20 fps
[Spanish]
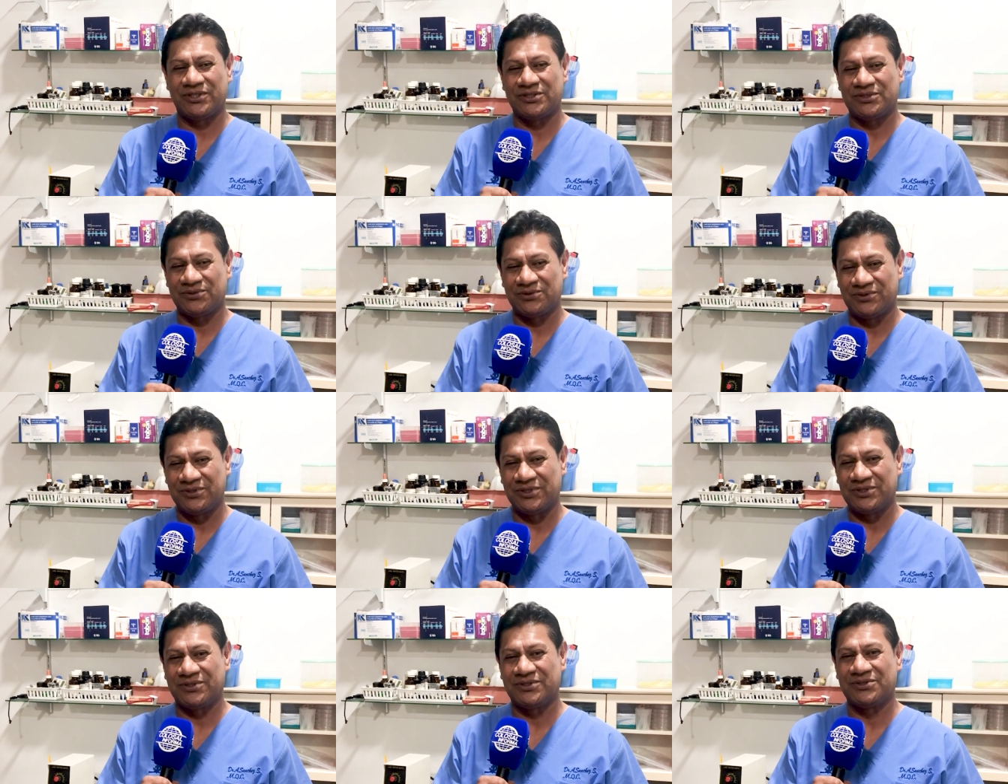es
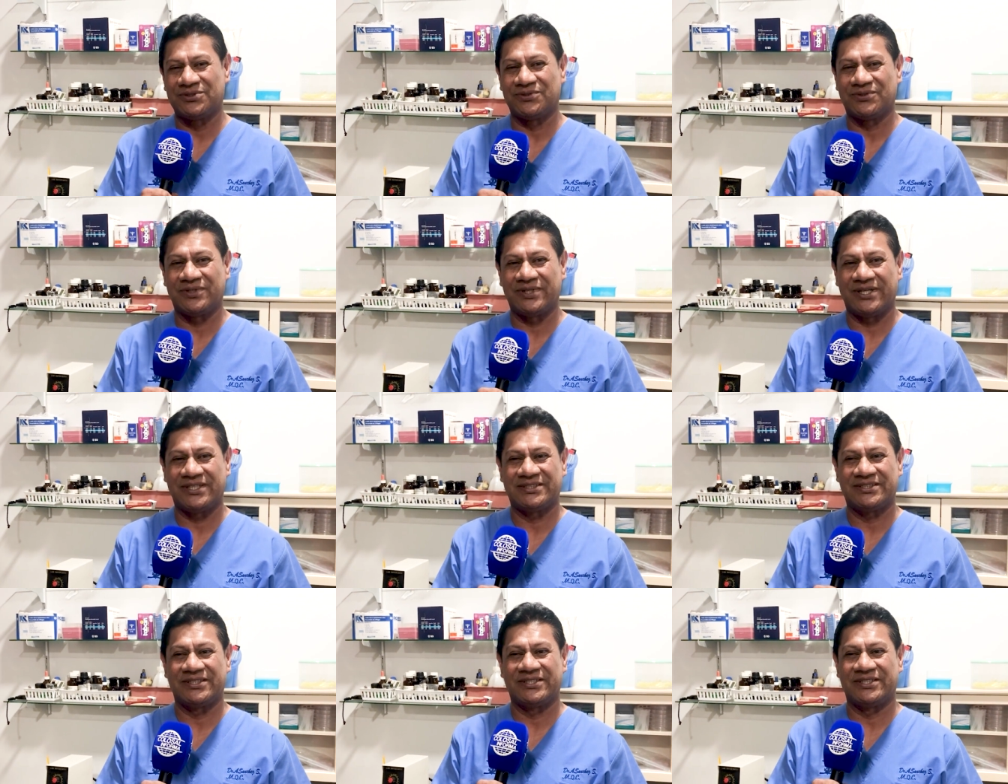único en su
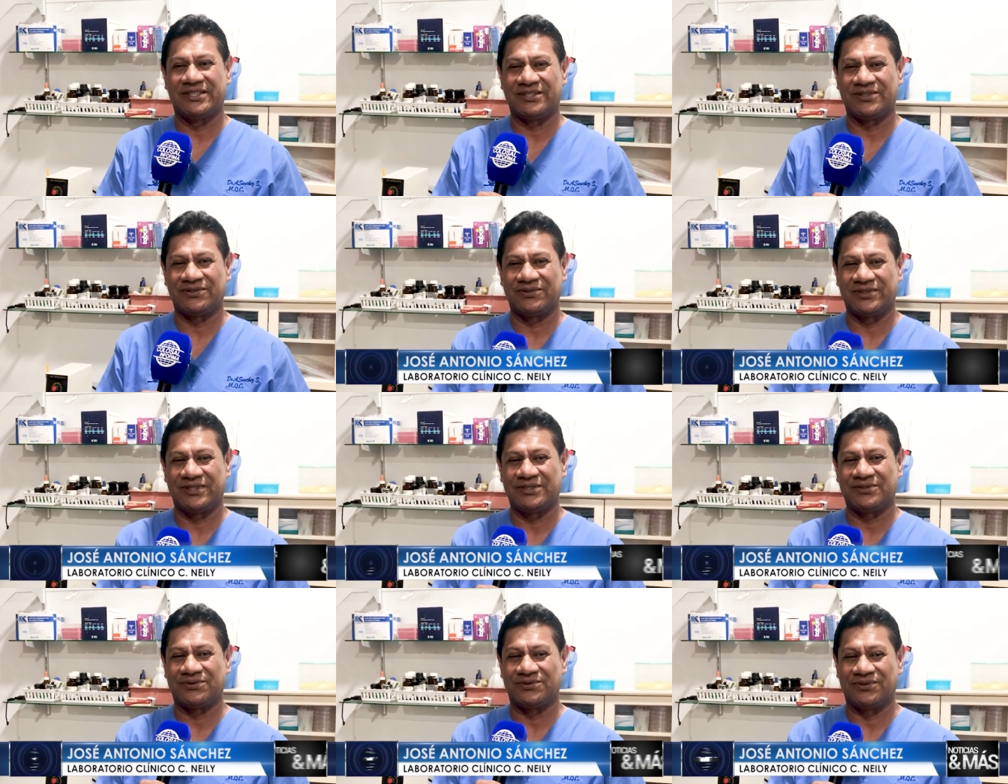clase en la
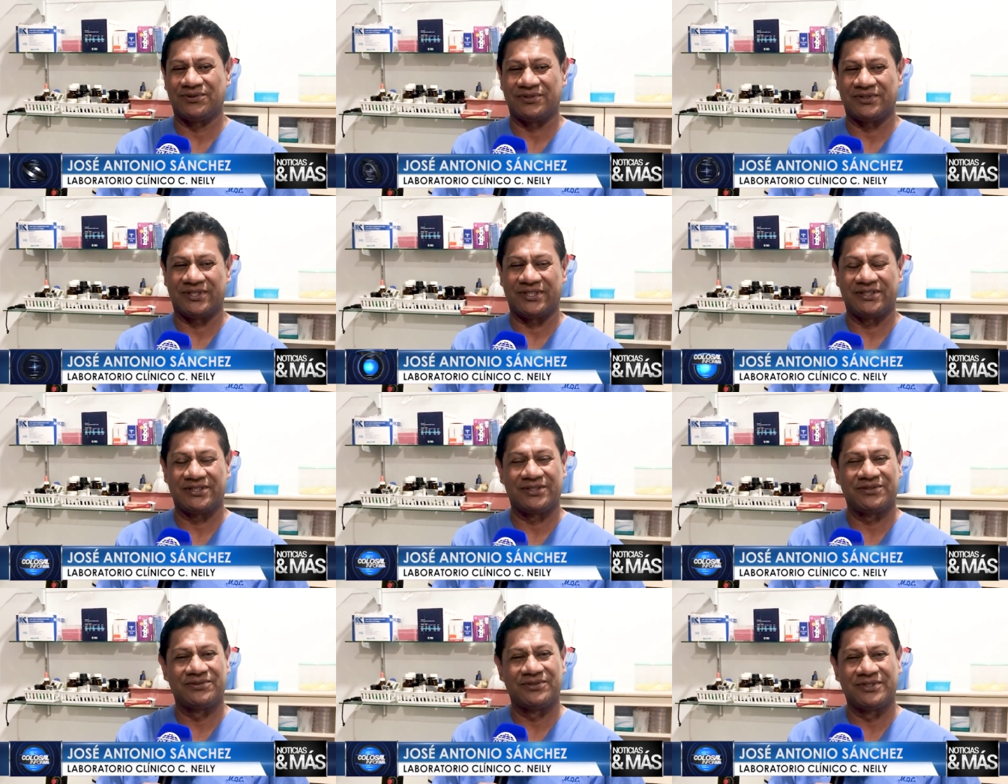zona sur,
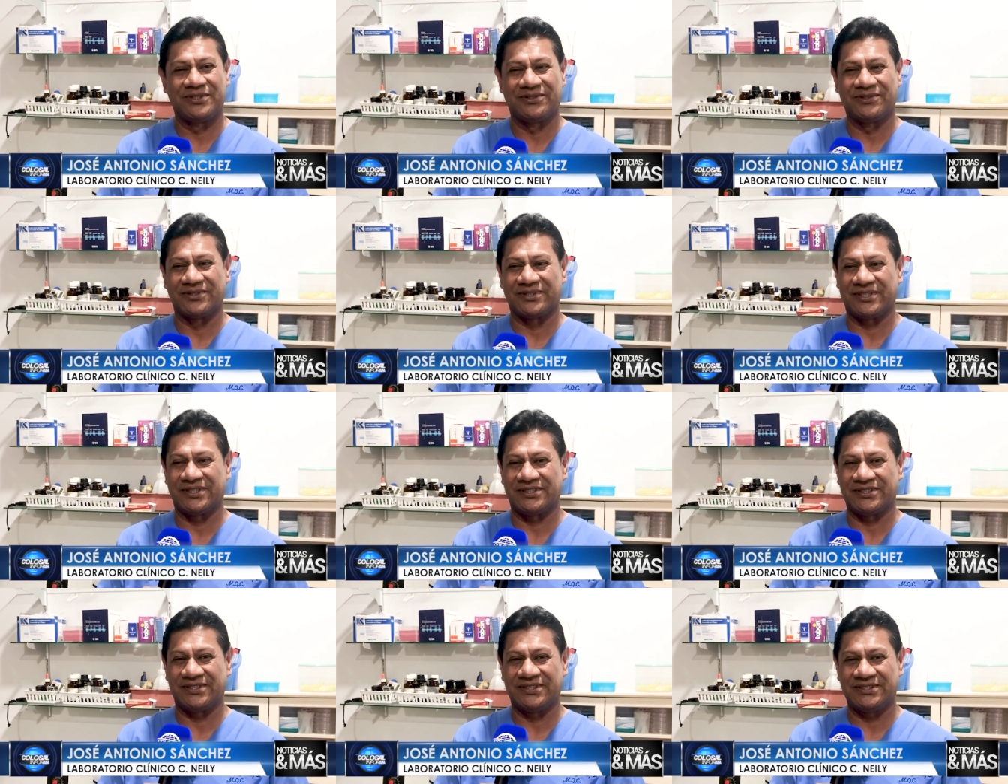es el único
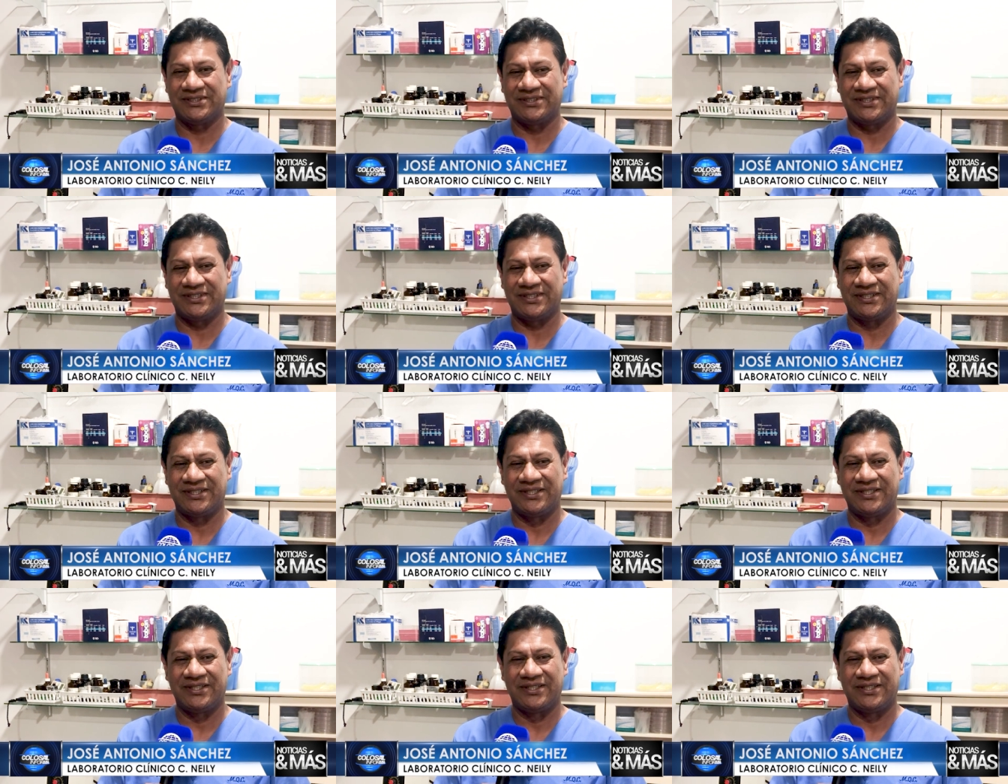que existe